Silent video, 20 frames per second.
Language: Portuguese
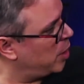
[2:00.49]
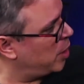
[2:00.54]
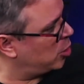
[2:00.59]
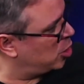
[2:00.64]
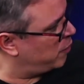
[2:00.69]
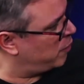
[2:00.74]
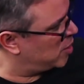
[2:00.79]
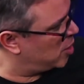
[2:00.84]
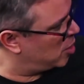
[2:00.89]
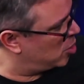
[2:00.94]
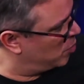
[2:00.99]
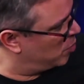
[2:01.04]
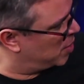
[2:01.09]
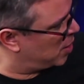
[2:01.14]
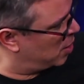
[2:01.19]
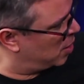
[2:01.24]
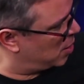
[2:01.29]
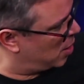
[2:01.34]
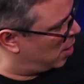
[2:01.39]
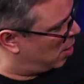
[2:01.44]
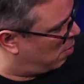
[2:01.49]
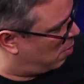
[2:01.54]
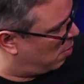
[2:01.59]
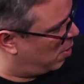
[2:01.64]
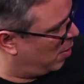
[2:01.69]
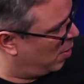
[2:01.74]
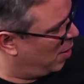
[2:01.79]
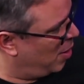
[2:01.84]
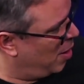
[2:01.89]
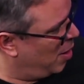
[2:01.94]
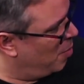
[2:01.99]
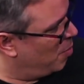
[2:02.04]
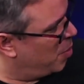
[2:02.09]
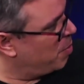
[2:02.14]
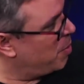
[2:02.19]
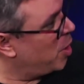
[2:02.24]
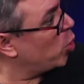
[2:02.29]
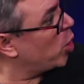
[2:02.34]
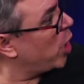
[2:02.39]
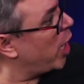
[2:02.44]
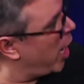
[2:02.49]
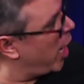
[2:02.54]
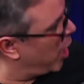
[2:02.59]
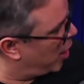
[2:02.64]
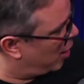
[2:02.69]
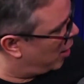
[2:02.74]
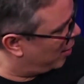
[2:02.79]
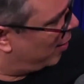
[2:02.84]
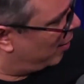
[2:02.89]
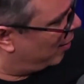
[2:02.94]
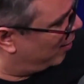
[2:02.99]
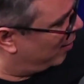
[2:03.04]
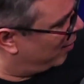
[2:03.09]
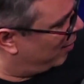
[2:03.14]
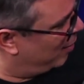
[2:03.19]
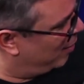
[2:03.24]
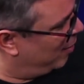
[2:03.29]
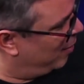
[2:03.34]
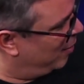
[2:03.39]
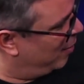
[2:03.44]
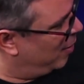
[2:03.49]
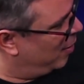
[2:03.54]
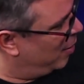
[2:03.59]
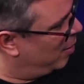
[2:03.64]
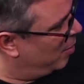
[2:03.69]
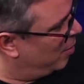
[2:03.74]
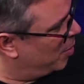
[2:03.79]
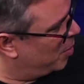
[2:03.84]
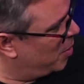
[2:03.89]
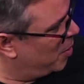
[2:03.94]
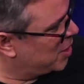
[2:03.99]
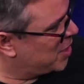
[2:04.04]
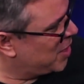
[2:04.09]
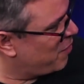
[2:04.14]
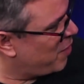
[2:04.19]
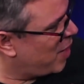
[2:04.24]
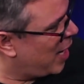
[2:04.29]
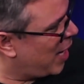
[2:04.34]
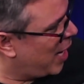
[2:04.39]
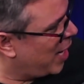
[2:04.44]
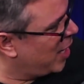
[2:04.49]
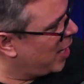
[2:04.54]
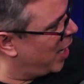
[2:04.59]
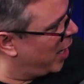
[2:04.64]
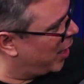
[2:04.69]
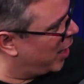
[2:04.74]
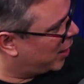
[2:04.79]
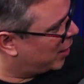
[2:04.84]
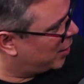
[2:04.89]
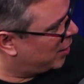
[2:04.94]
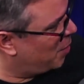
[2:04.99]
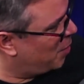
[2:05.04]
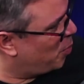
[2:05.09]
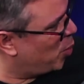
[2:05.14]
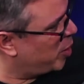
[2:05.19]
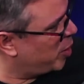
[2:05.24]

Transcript: de fazer subscrição. Primeiro ganha. Primeiro você vai lá e ganha. Depois